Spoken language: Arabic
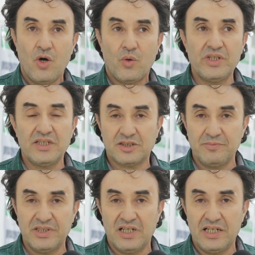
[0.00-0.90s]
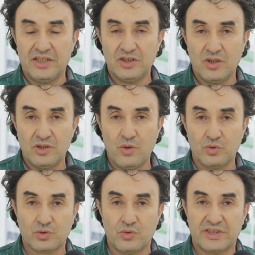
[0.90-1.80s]
ونتمنى يعني لو
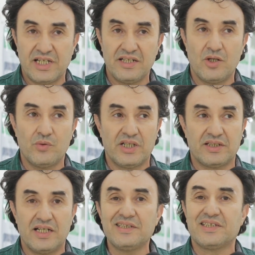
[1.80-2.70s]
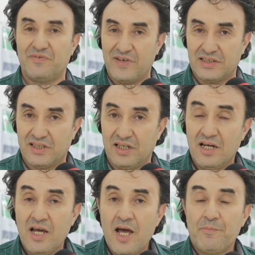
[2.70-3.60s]
تكون كاينه هناك التفاته
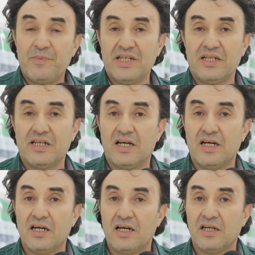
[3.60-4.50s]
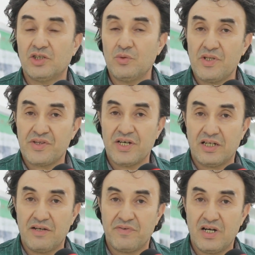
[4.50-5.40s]
من ديوان
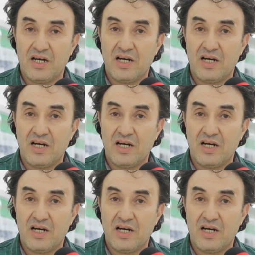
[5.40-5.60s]
ثقافه